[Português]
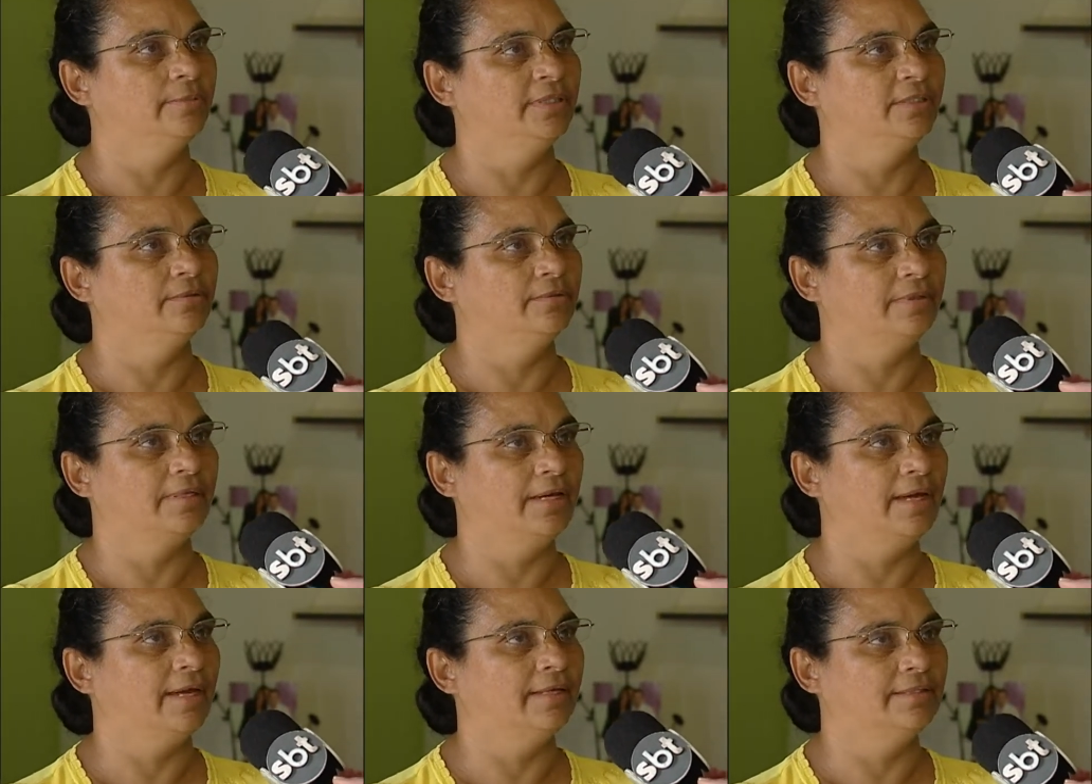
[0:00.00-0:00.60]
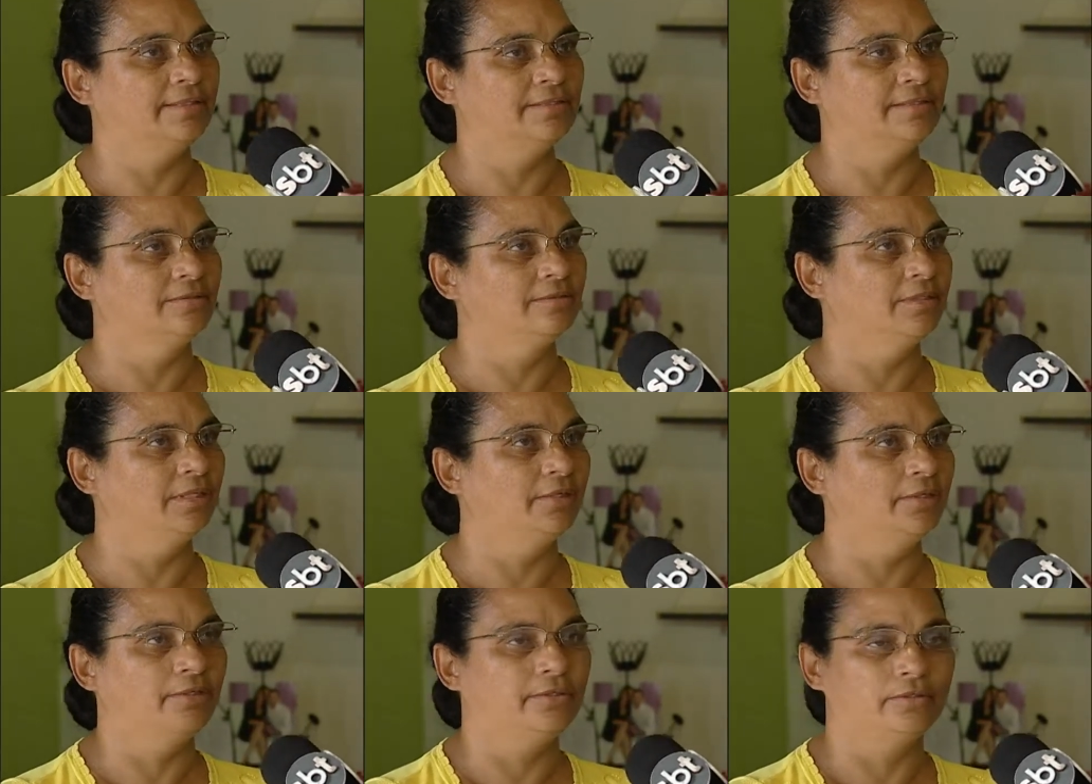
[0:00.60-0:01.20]
madrugadas, não,
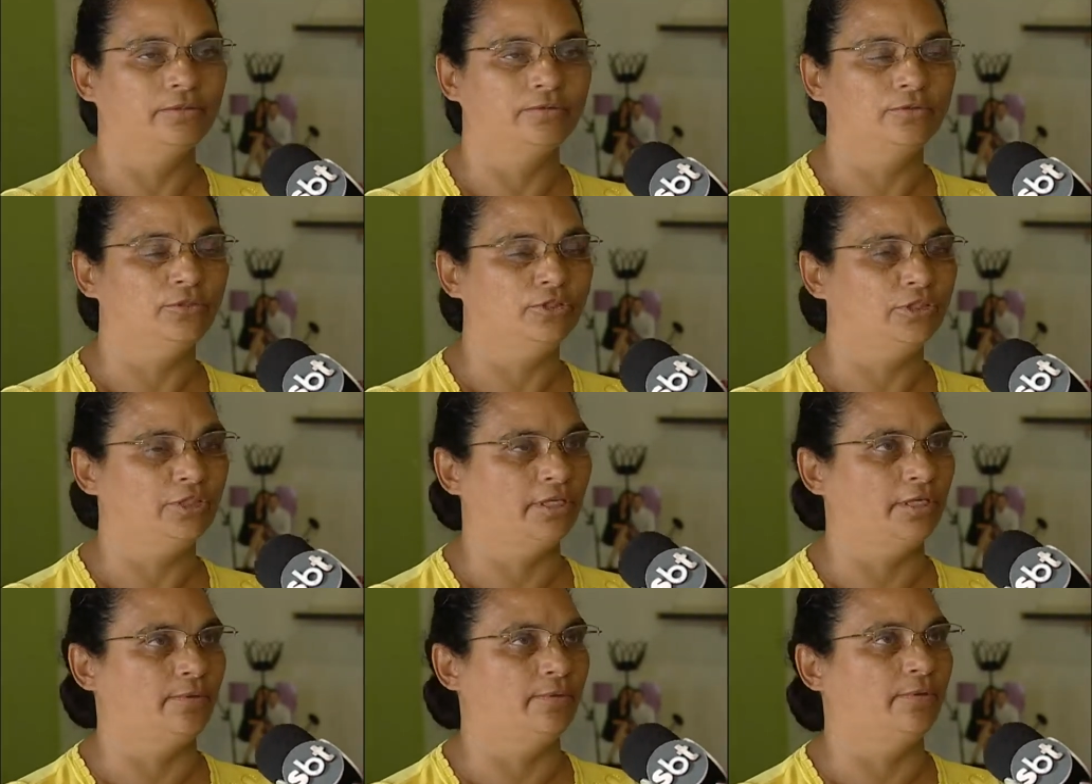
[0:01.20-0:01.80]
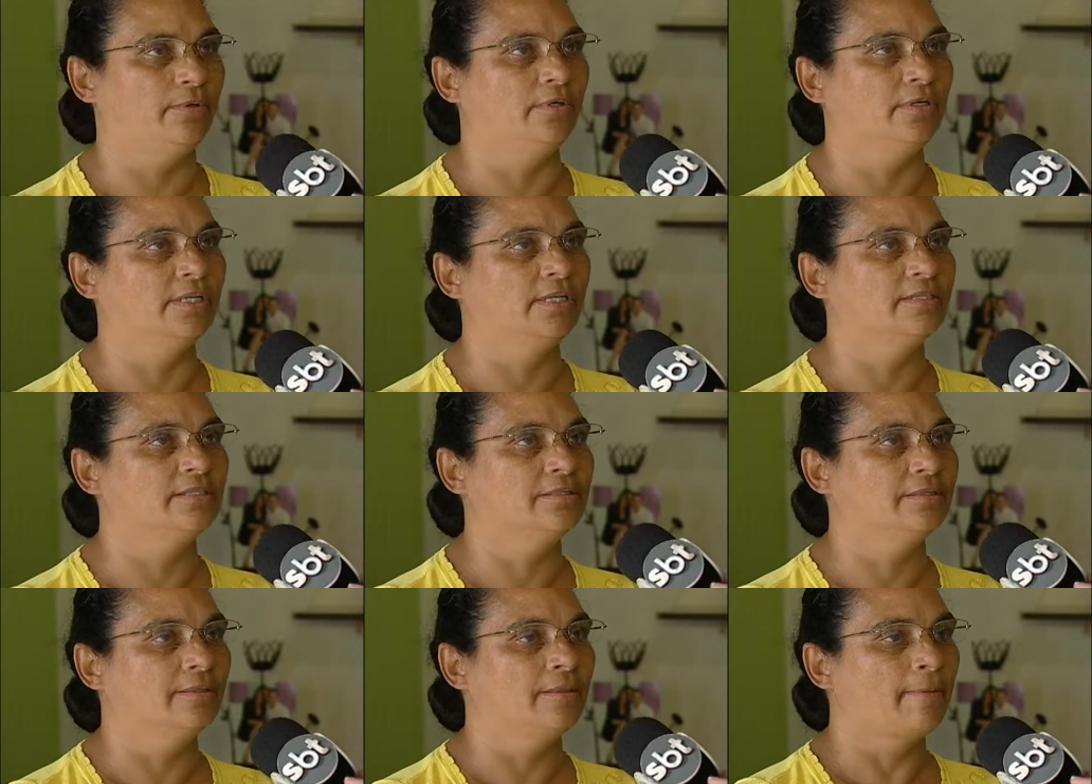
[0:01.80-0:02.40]
tem, não tinha
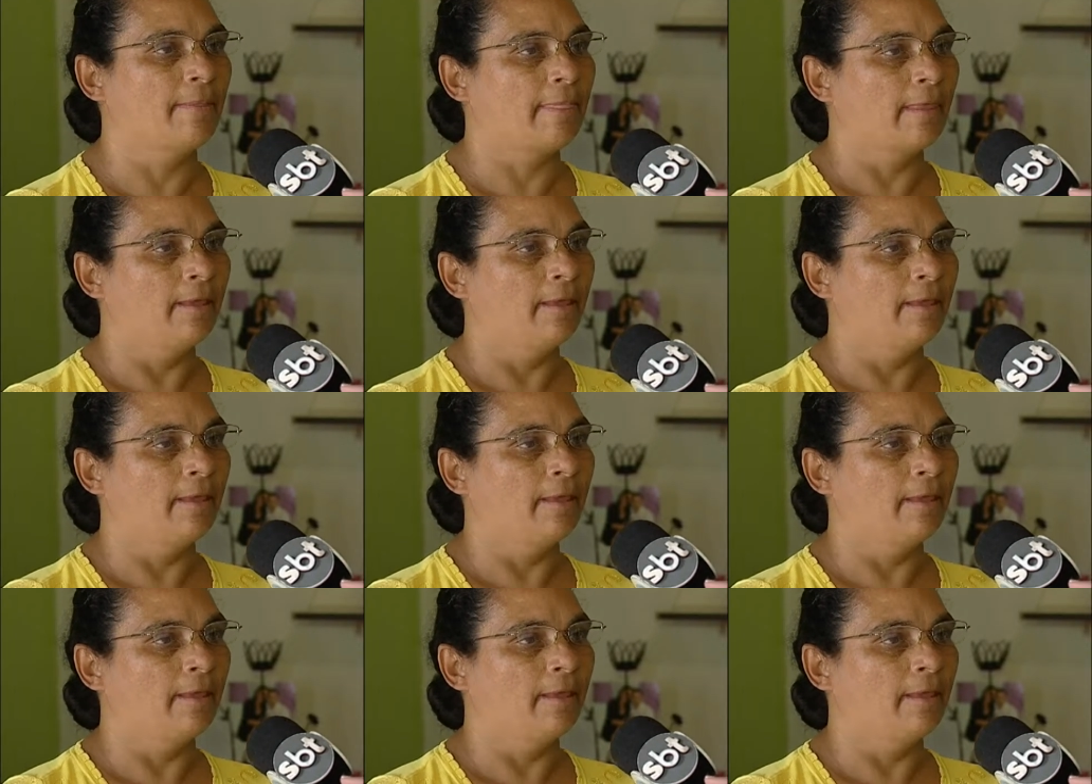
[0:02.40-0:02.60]
horas,